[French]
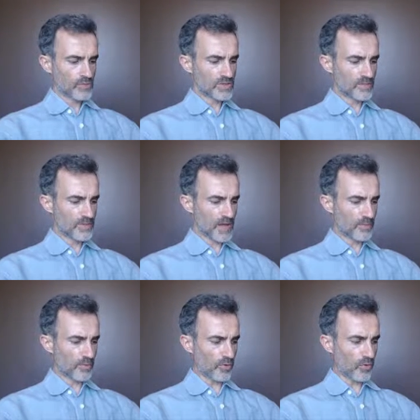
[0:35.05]
Tu sais
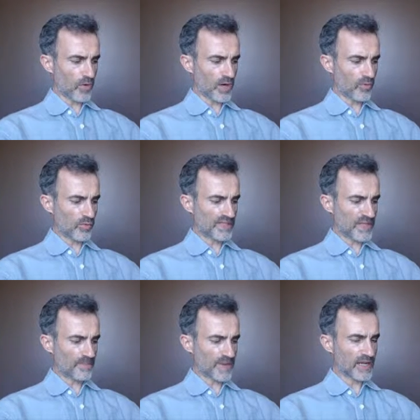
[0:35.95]
bien pourquoi on
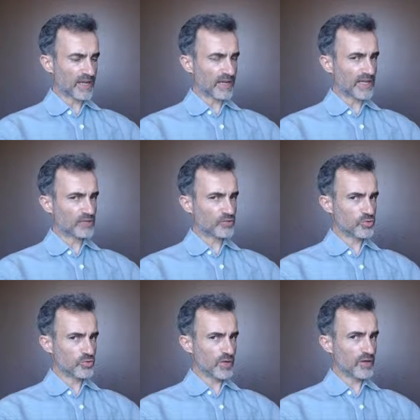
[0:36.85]
les appelle
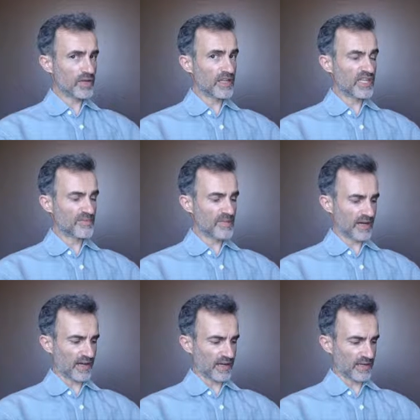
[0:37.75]
études
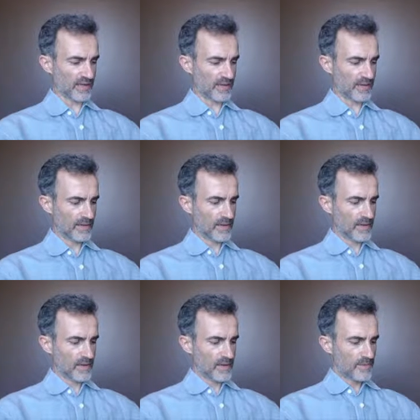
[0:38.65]
libérales,
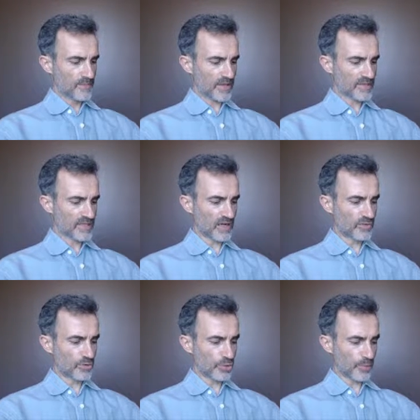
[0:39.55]
parce
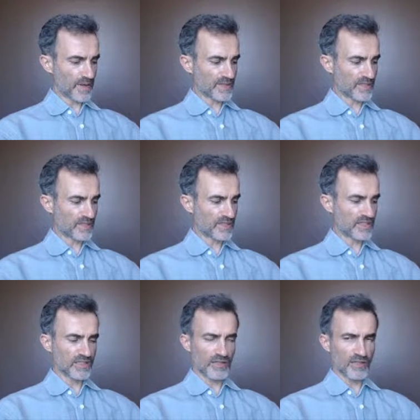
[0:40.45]
qu'elles ne sont pas
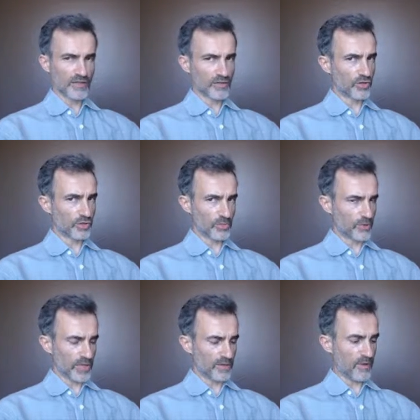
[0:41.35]
indignes d'un
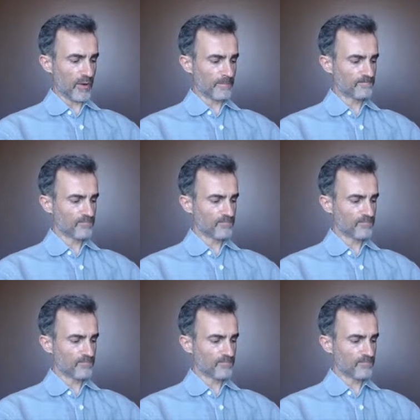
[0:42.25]
homme libre.